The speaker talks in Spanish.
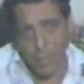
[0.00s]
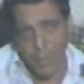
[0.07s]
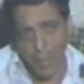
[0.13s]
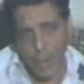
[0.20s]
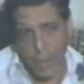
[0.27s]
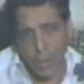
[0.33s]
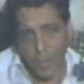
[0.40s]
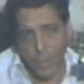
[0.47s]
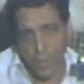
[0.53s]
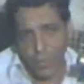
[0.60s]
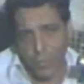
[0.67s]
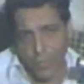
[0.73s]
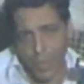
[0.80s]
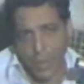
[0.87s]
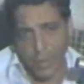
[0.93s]
le dio un
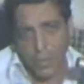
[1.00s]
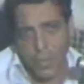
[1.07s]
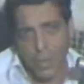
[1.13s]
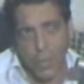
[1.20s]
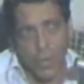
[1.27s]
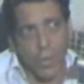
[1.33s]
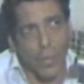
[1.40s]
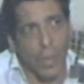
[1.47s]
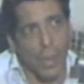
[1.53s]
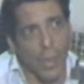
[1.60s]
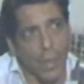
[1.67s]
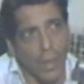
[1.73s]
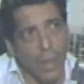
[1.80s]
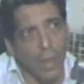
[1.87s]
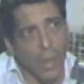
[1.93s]
infarto debido
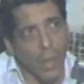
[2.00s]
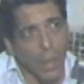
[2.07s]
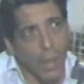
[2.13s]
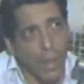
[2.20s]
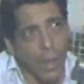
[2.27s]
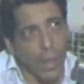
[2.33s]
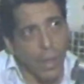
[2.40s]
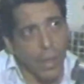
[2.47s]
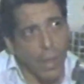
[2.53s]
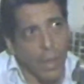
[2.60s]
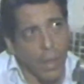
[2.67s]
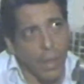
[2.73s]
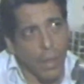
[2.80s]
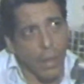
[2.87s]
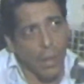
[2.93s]
al,
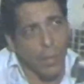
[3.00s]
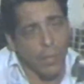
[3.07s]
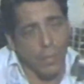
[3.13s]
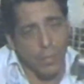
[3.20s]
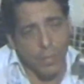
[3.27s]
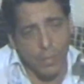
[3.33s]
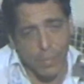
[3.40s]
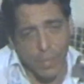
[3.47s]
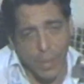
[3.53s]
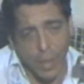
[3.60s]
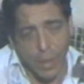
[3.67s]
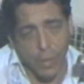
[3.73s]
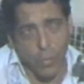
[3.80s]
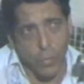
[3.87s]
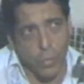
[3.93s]
al,
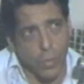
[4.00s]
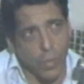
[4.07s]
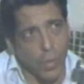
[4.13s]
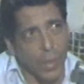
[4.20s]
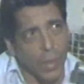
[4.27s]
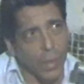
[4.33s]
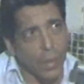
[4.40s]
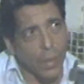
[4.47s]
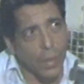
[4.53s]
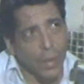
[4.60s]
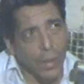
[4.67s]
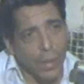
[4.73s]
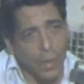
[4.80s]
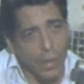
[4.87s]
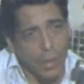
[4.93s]
susto del,
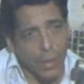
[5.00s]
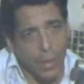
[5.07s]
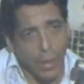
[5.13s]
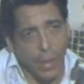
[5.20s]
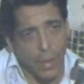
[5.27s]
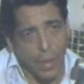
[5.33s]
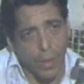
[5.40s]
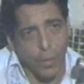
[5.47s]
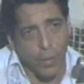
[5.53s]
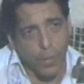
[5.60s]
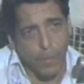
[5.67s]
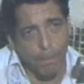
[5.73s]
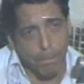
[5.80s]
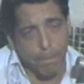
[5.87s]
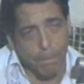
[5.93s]

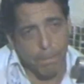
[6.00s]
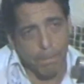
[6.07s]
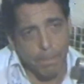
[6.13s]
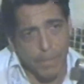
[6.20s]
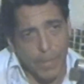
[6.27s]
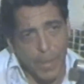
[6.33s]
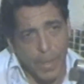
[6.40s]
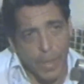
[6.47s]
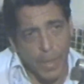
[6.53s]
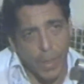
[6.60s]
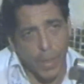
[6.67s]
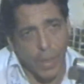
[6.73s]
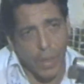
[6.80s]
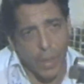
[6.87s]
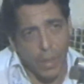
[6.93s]
asalto.
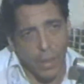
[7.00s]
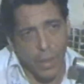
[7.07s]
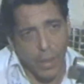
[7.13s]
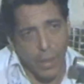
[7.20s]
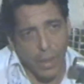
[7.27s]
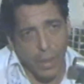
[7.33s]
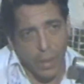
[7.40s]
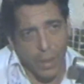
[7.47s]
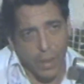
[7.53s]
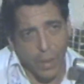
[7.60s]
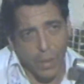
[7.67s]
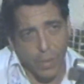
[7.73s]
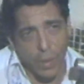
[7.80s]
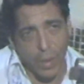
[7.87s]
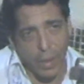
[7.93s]
Eh,
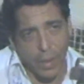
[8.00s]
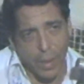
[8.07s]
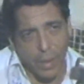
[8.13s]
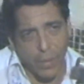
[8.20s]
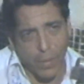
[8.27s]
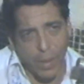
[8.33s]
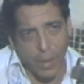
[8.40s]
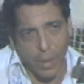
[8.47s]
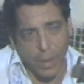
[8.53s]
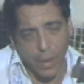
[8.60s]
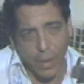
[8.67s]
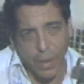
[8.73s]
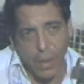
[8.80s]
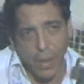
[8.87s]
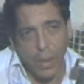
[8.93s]
eran con heridas de
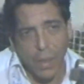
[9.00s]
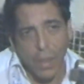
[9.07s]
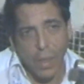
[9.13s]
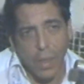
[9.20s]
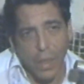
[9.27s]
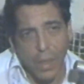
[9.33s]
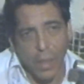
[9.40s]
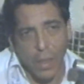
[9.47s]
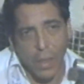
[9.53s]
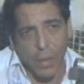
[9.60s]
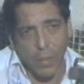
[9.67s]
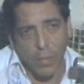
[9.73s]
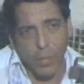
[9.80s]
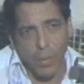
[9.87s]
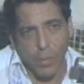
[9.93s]
bala
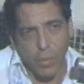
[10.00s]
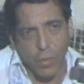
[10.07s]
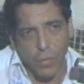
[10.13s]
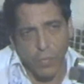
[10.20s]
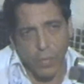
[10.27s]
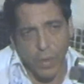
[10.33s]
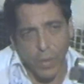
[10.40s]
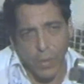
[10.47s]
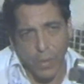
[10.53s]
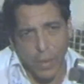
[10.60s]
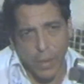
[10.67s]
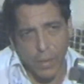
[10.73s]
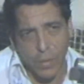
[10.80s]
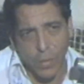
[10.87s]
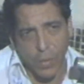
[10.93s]
en eh, miembros
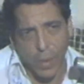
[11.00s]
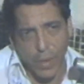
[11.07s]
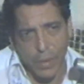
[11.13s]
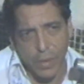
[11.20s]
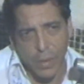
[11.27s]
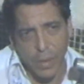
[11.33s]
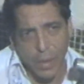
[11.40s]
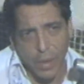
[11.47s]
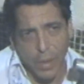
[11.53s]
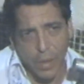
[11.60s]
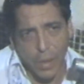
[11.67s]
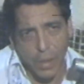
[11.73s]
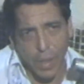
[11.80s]
inferiores, tórax y